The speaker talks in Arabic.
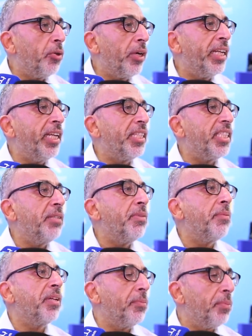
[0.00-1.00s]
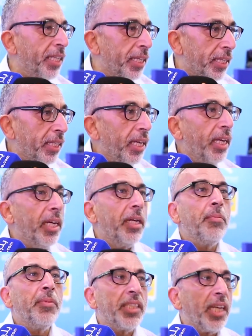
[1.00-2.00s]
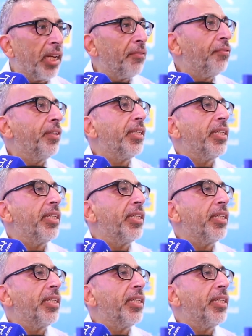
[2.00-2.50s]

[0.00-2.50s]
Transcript: واحد الاهتمام كبير من طرف